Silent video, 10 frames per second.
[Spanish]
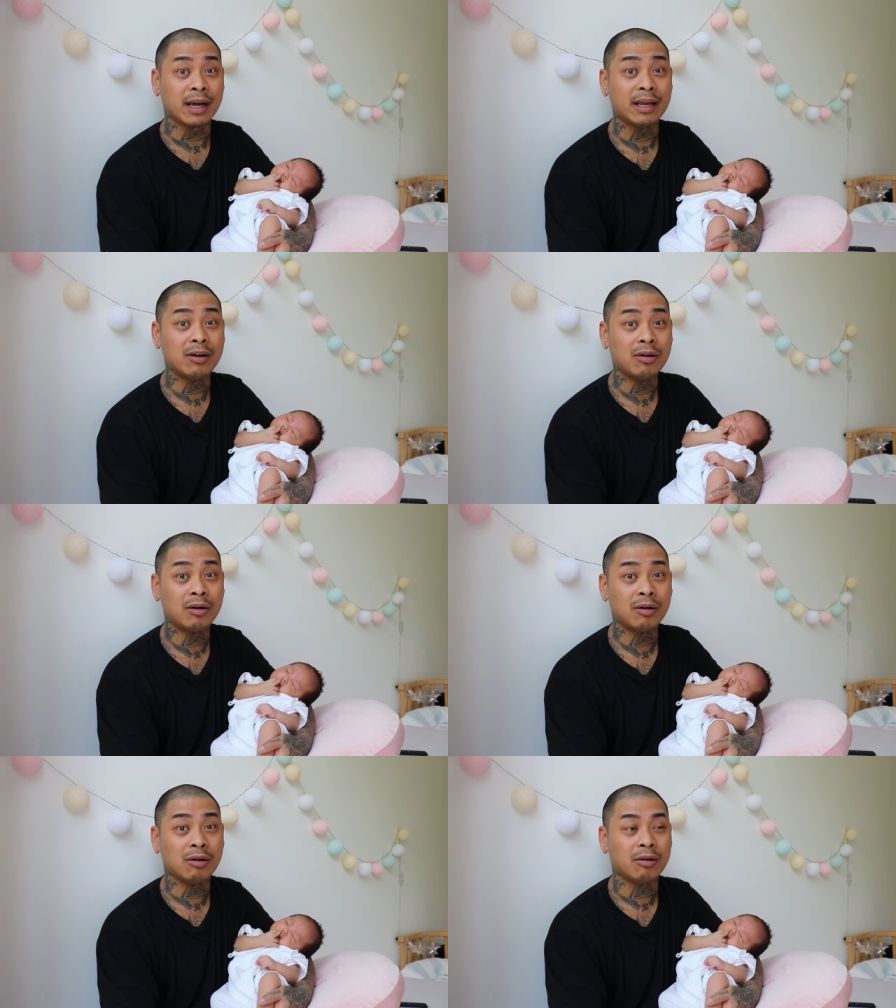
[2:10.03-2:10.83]

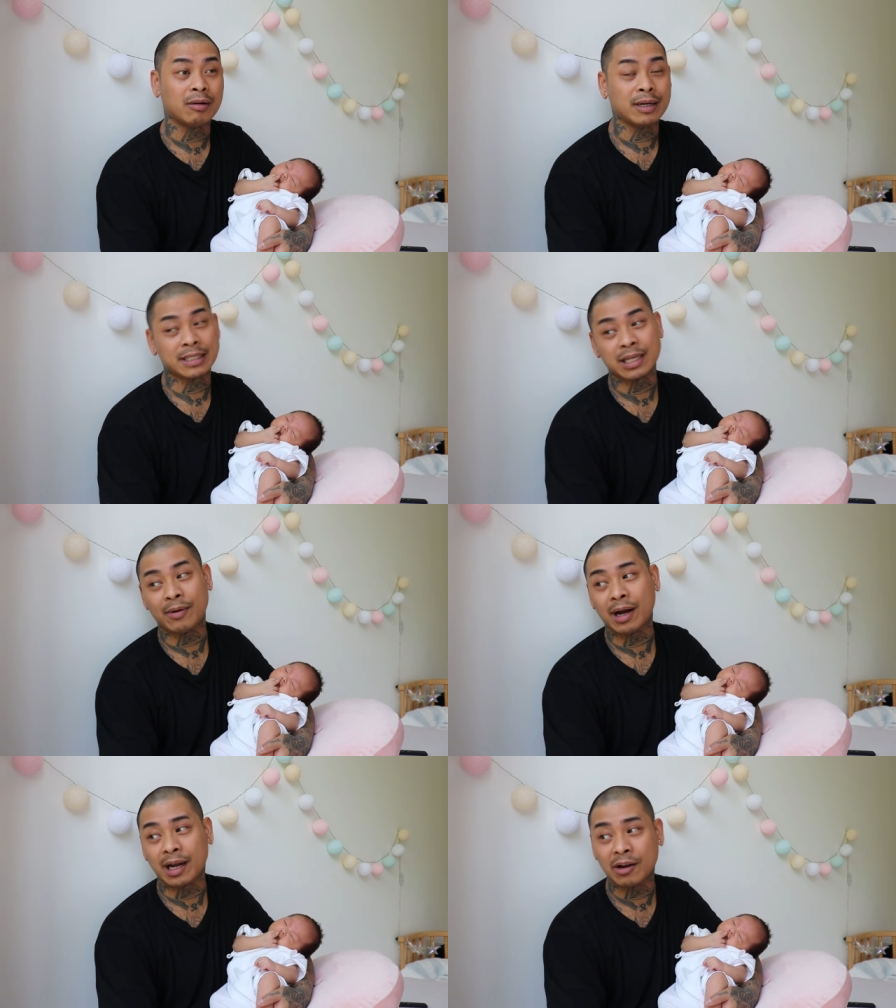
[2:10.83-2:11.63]
Giro
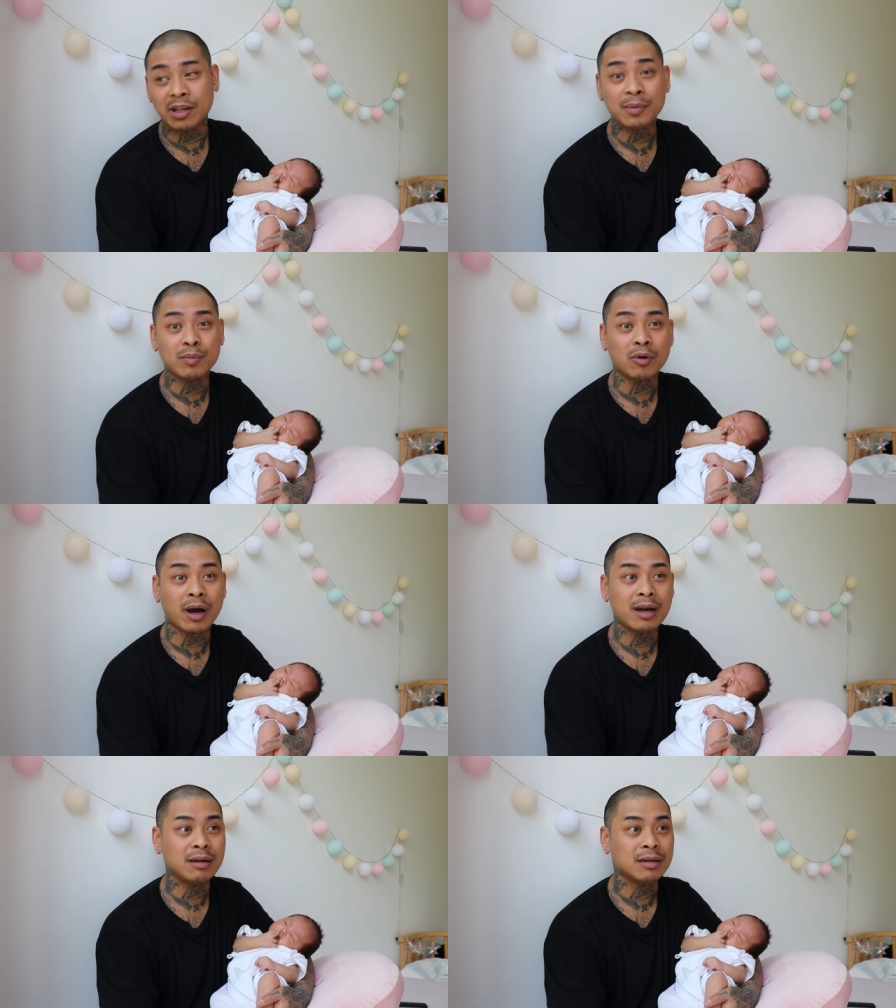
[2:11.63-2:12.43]
estaba al lado de mi
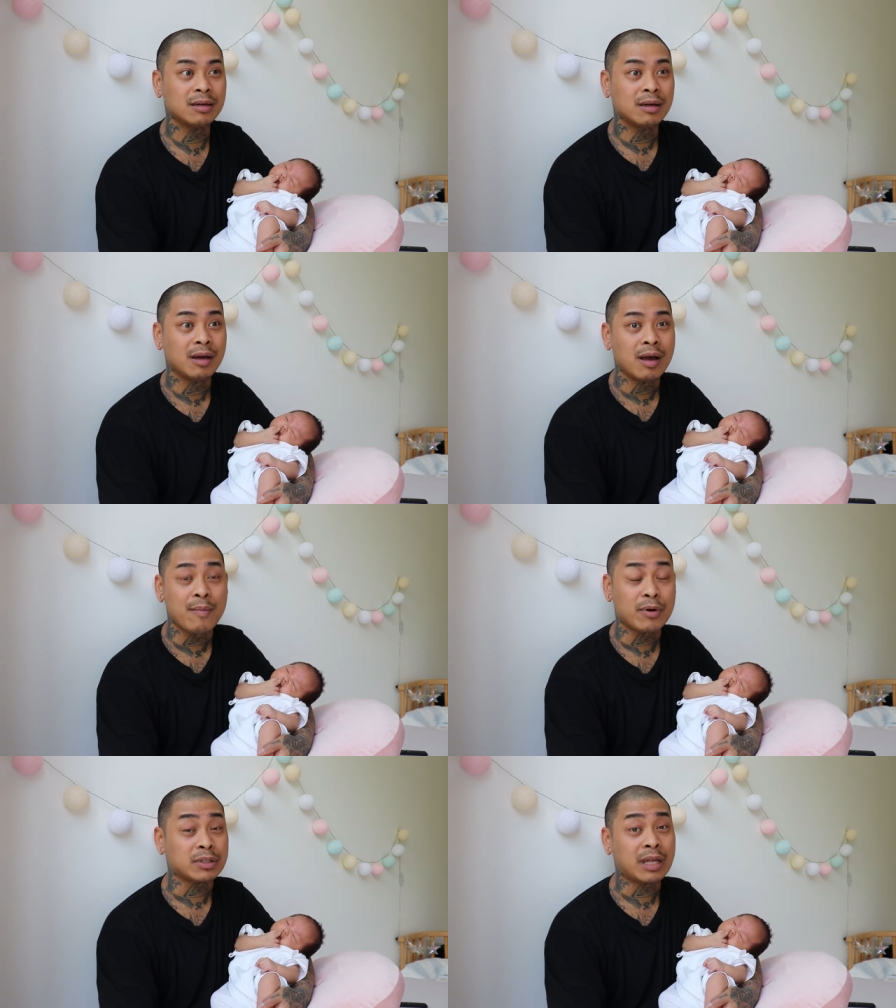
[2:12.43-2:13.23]
mujer, pero